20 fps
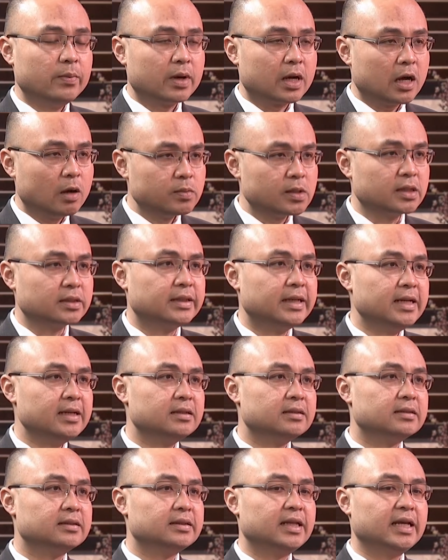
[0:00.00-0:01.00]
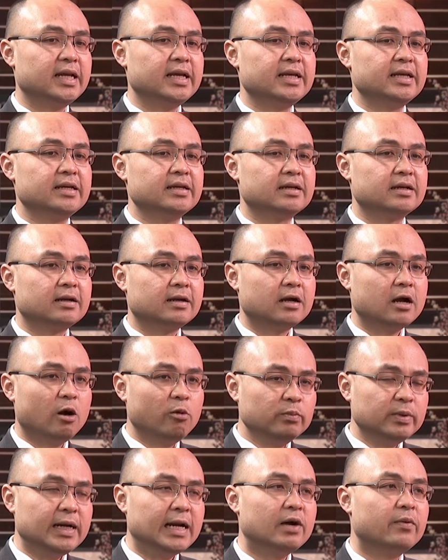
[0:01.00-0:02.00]
nếu mà không cần thiết thì
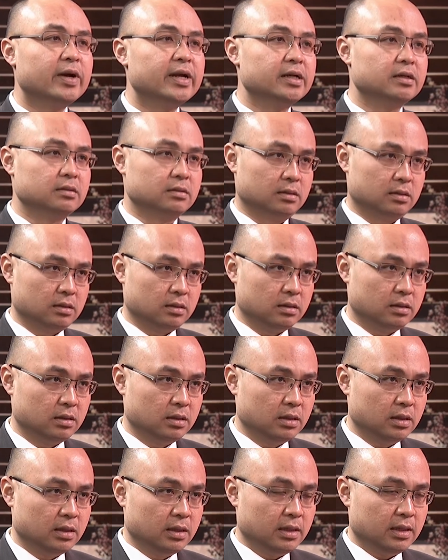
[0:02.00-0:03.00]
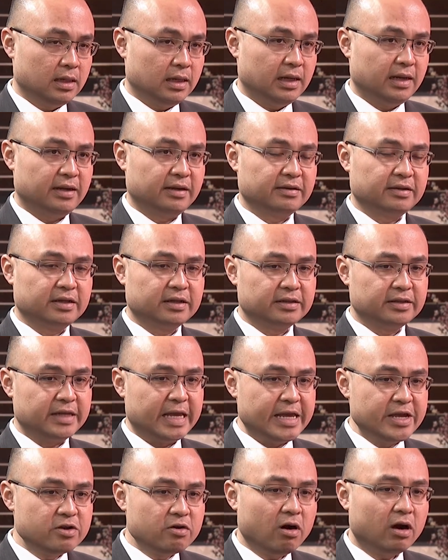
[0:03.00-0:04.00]
không đi ra ngoài đường dạ vâng Ờ,
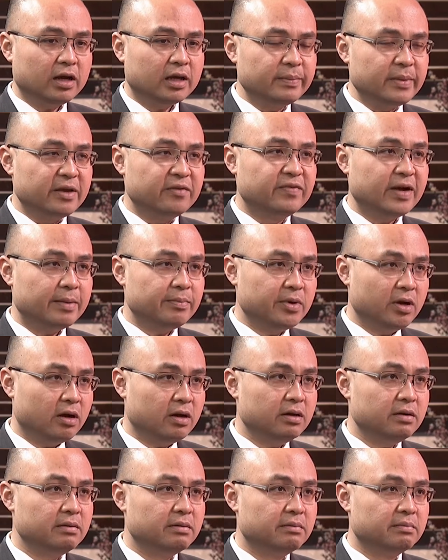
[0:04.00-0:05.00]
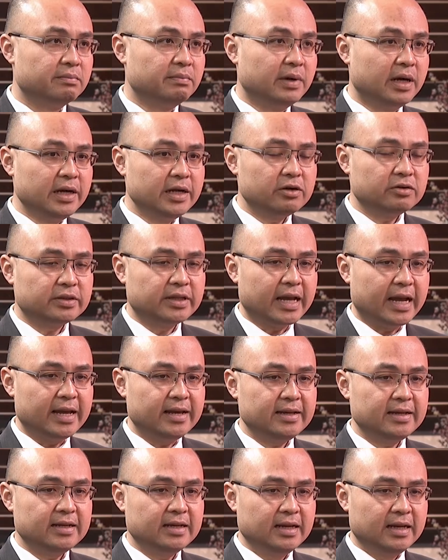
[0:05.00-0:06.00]
chỉ có cái biện pháp đó mới có
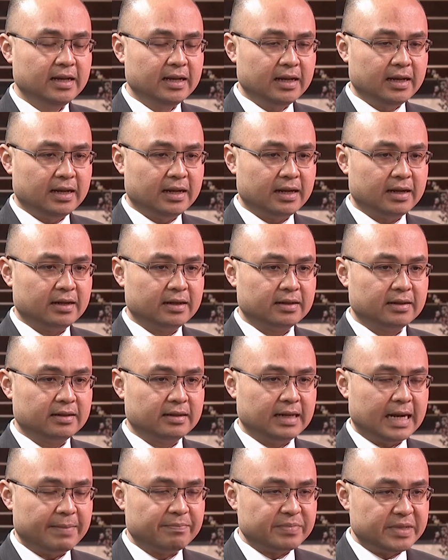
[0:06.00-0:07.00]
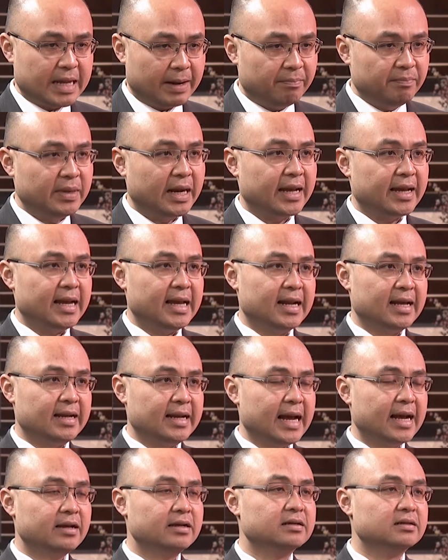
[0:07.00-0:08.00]
thể uh, làm chậm lại hay là
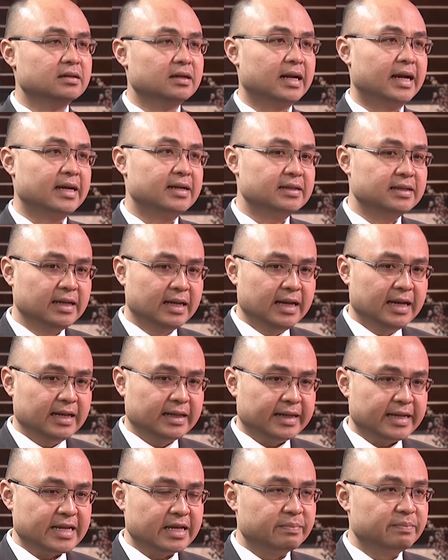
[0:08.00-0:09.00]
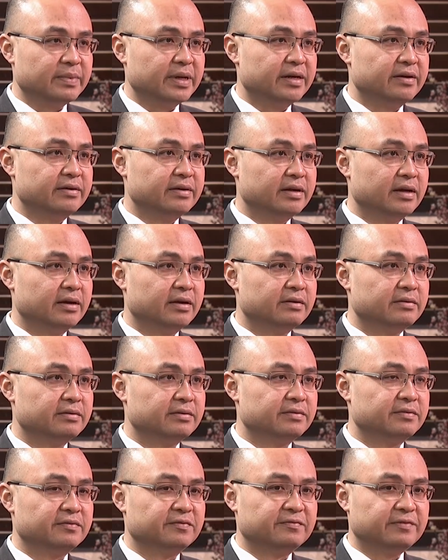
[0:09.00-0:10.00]
ngăn ngừa lại cái dịch bệnh
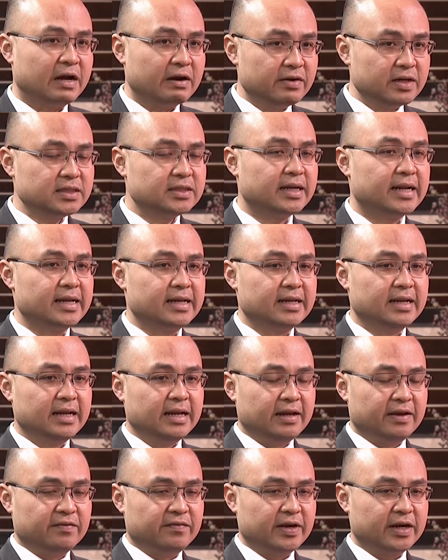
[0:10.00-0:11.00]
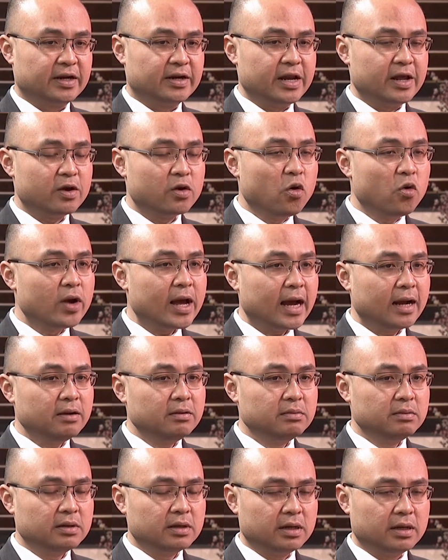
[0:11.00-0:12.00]
uh, virus này uh-huh. và để cố
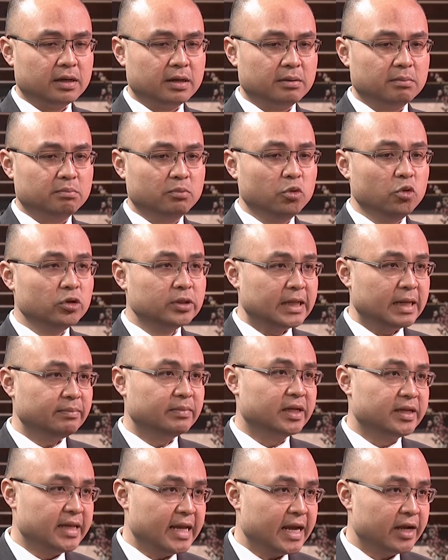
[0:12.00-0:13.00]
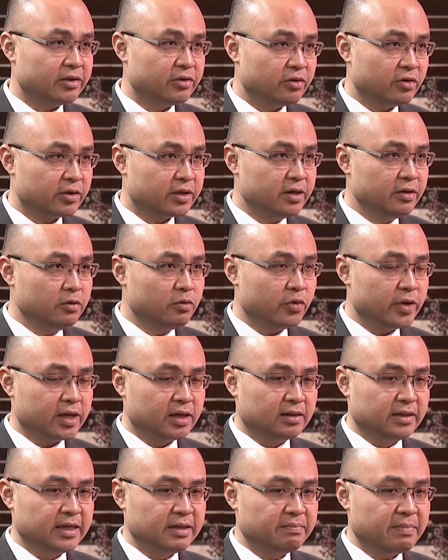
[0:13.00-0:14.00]
gắng uh, mua thêm thời gian cho chính
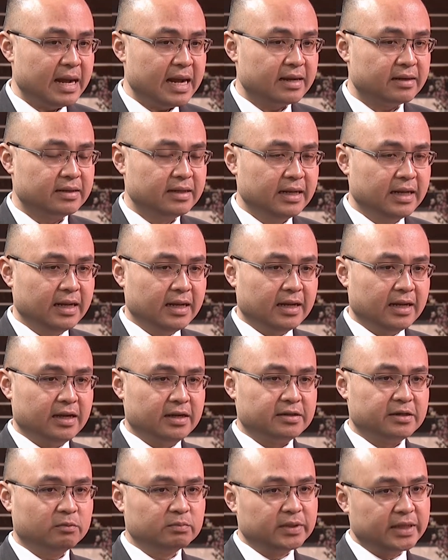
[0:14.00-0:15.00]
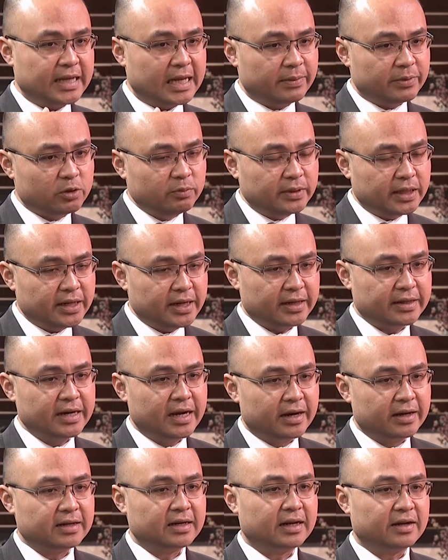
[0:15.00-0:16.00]
quyền liên bang uh, trong thời gian mà chúng ta đang
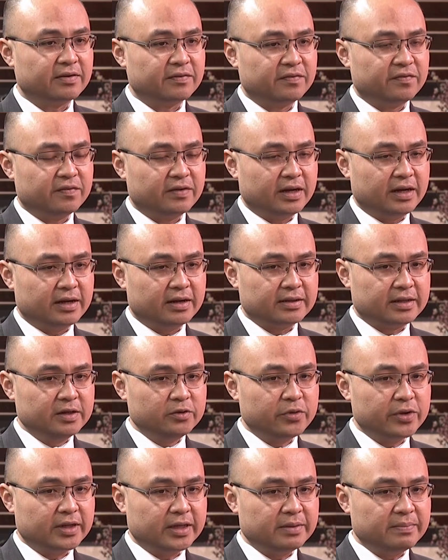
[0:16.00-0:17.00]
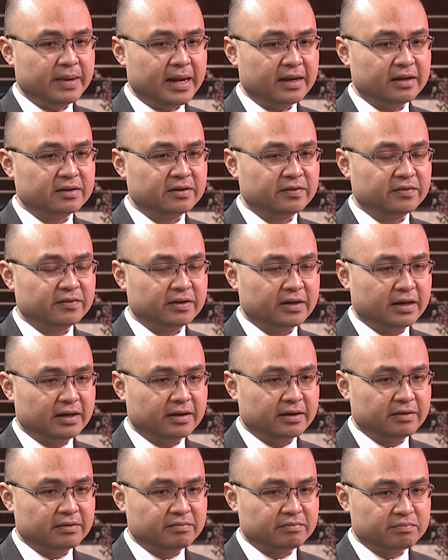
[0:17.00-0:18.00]
đợi là uh, chính quyền liên bang
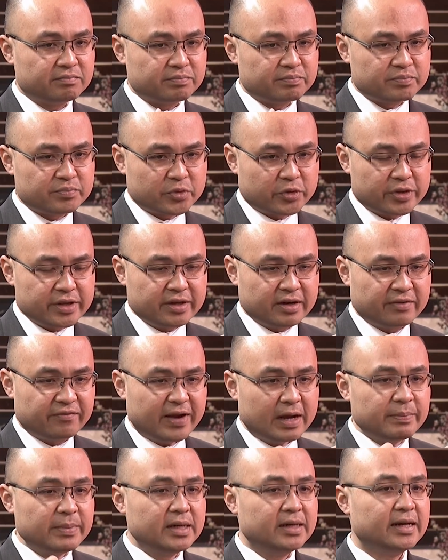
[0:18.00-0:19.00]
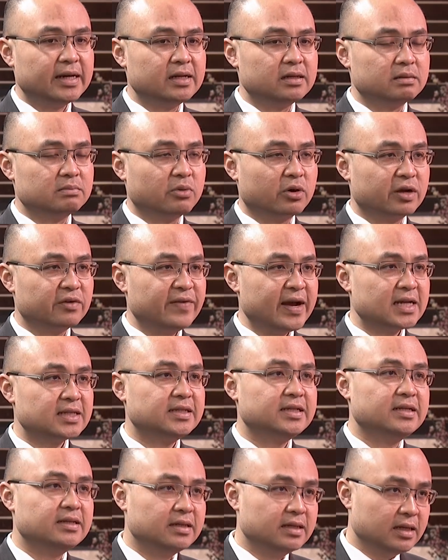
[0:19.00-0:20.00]
uh, coi như là phát minh ra được một cái
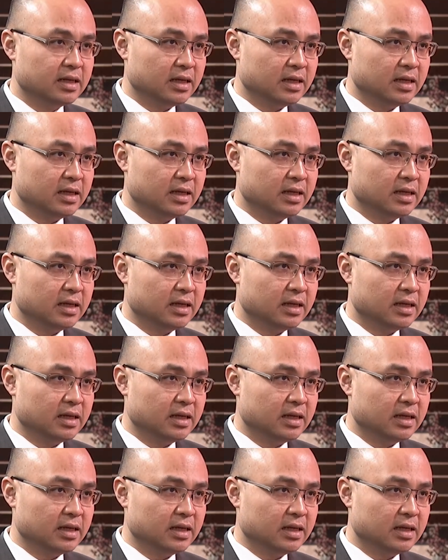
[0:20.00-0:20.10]
vaccine